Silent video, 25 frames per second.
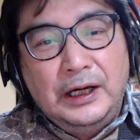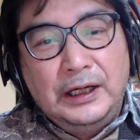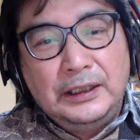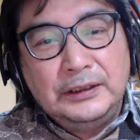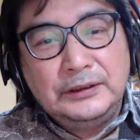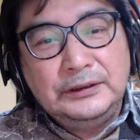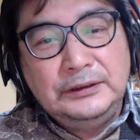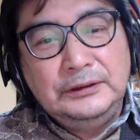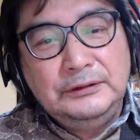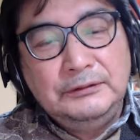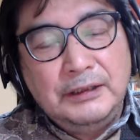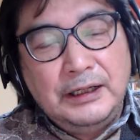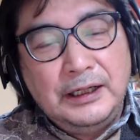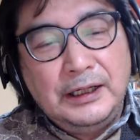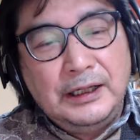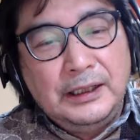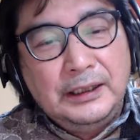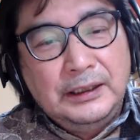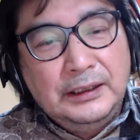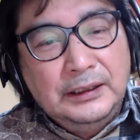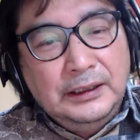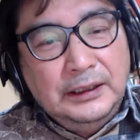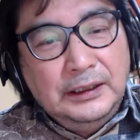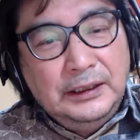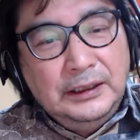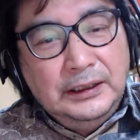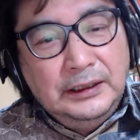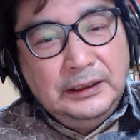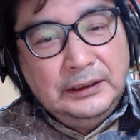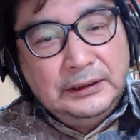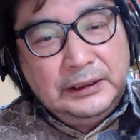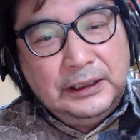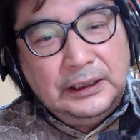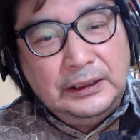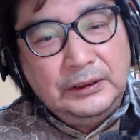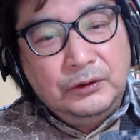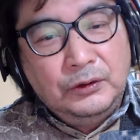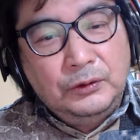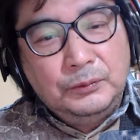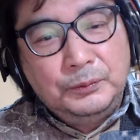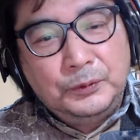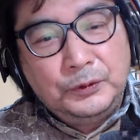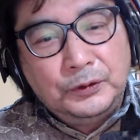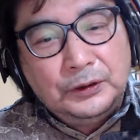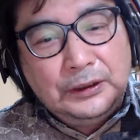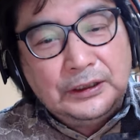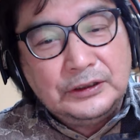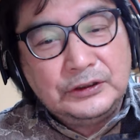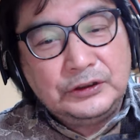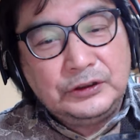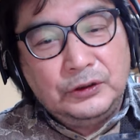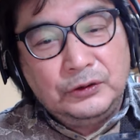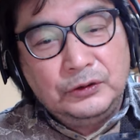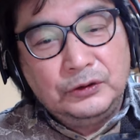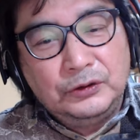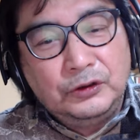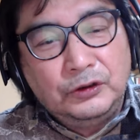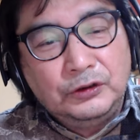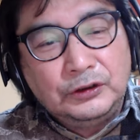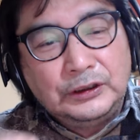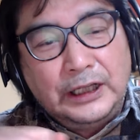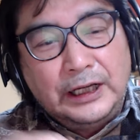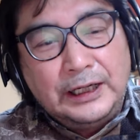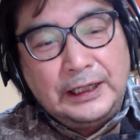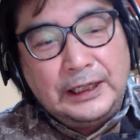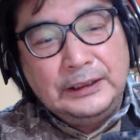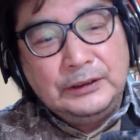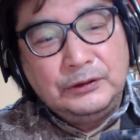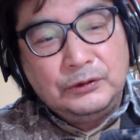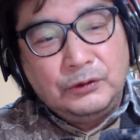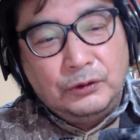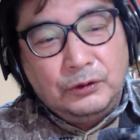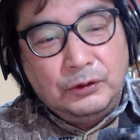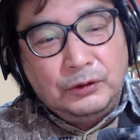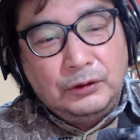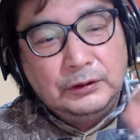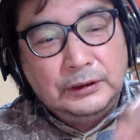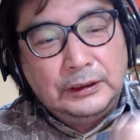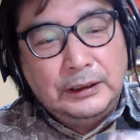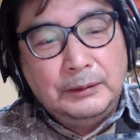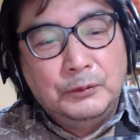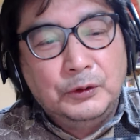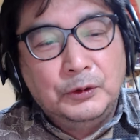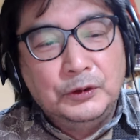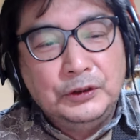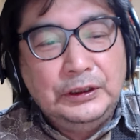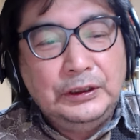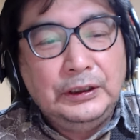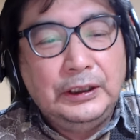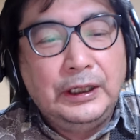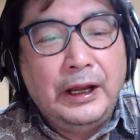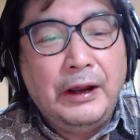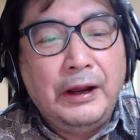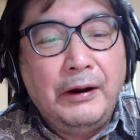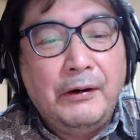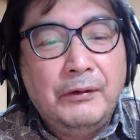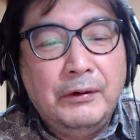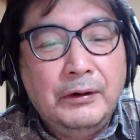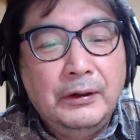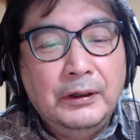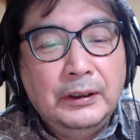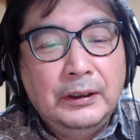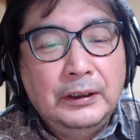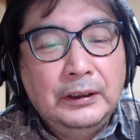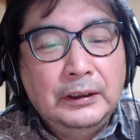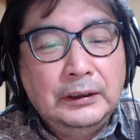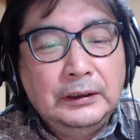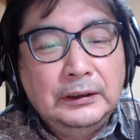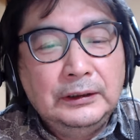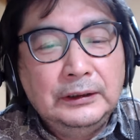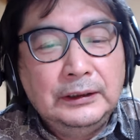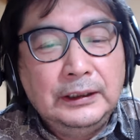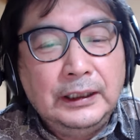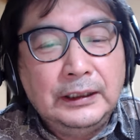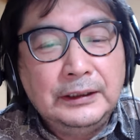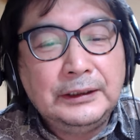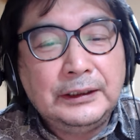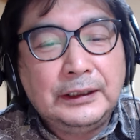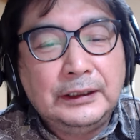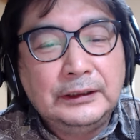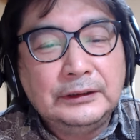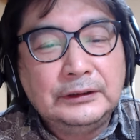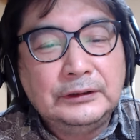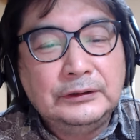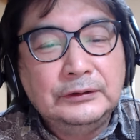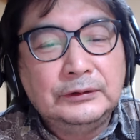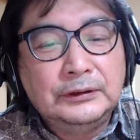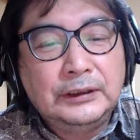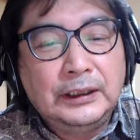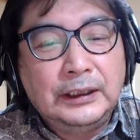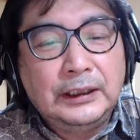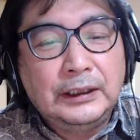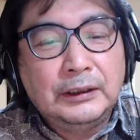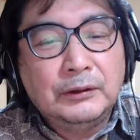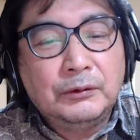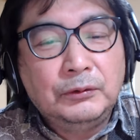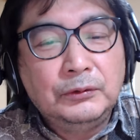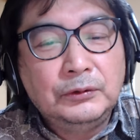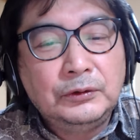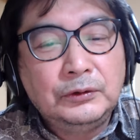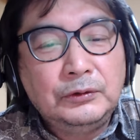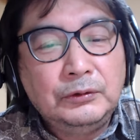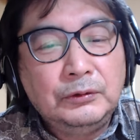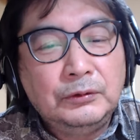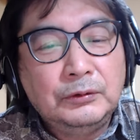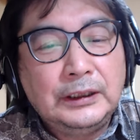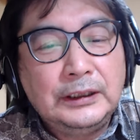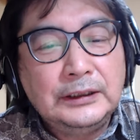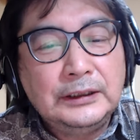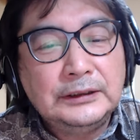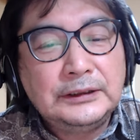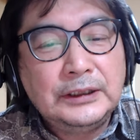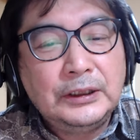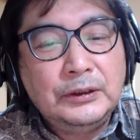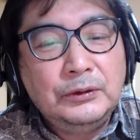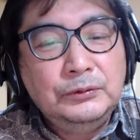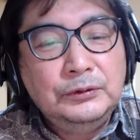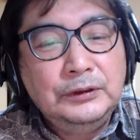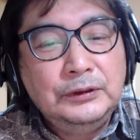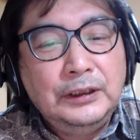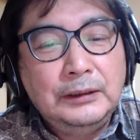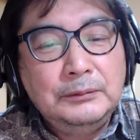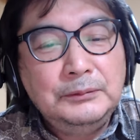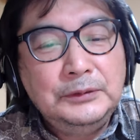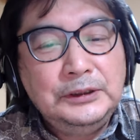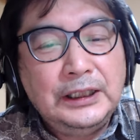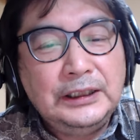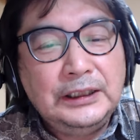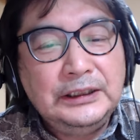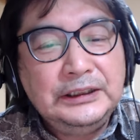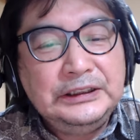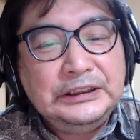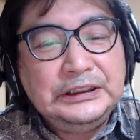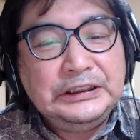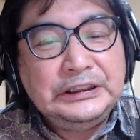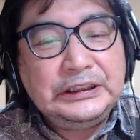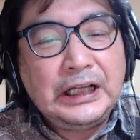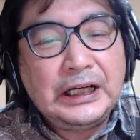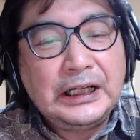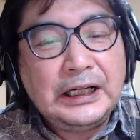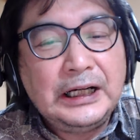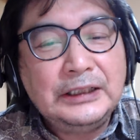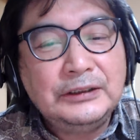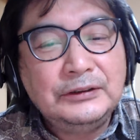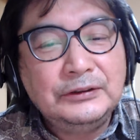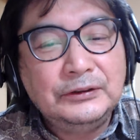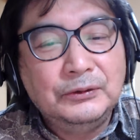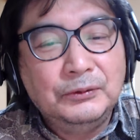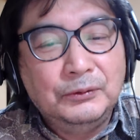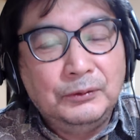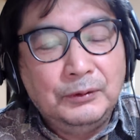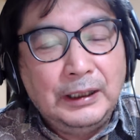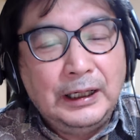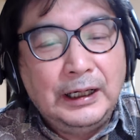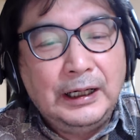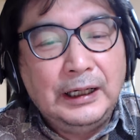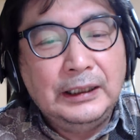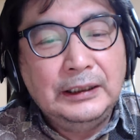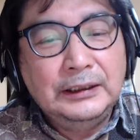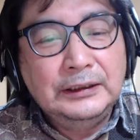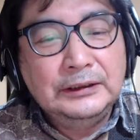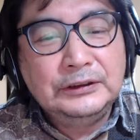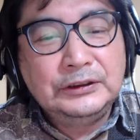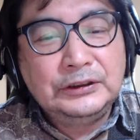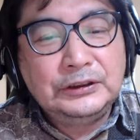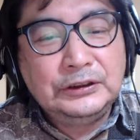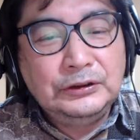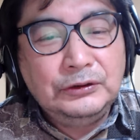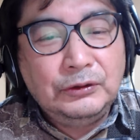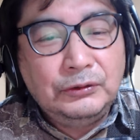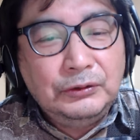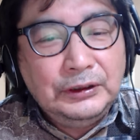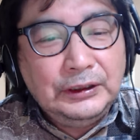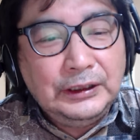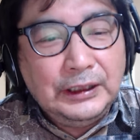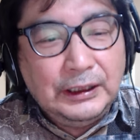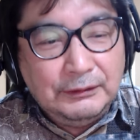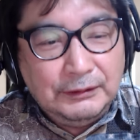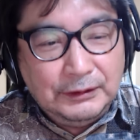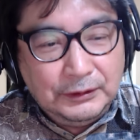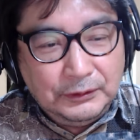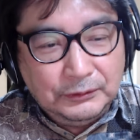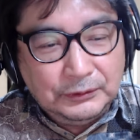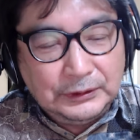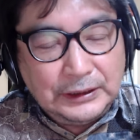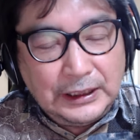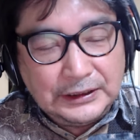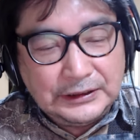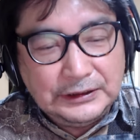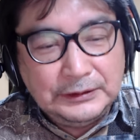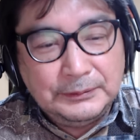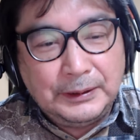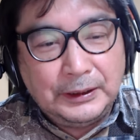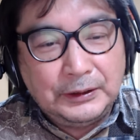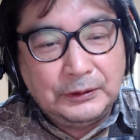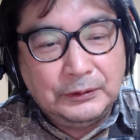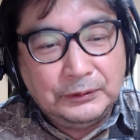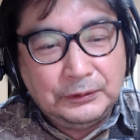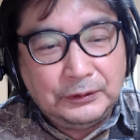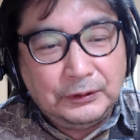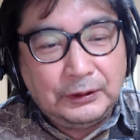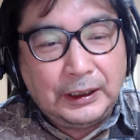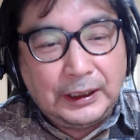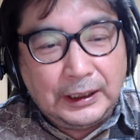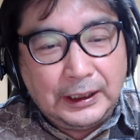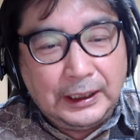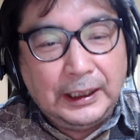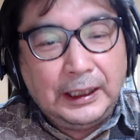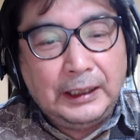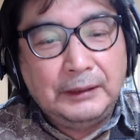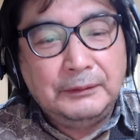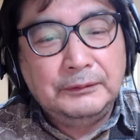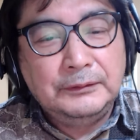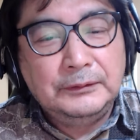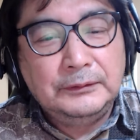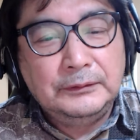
あるいは、芸能プロダクションとタレントでもいいんだよ。なんでかって言ったら、この境界線をうやむやに従うのは強い側の立場の人だから。